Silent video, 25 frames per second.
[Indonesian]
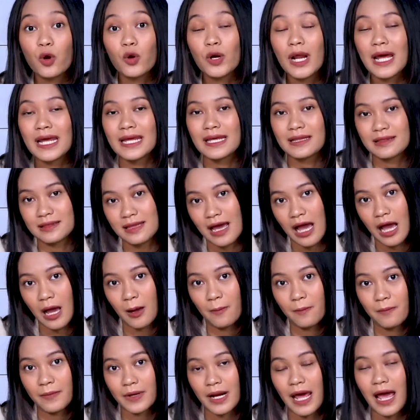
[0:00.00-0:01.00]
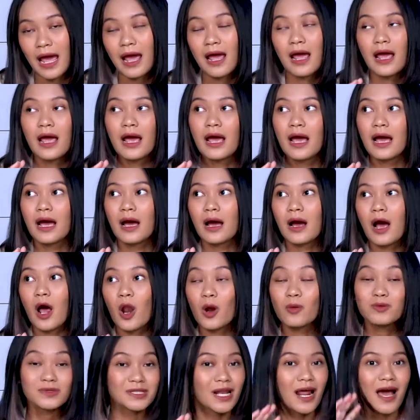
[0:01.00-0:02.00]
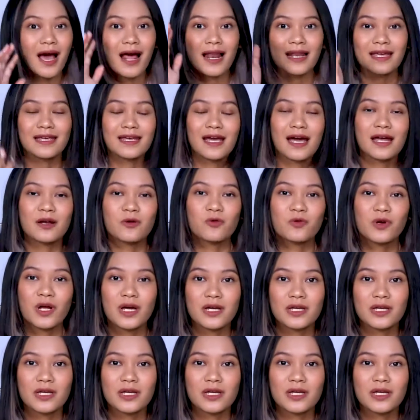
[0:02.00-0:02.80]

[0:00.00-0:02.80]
noda hitam. Nah, kalau misalnya kalian udah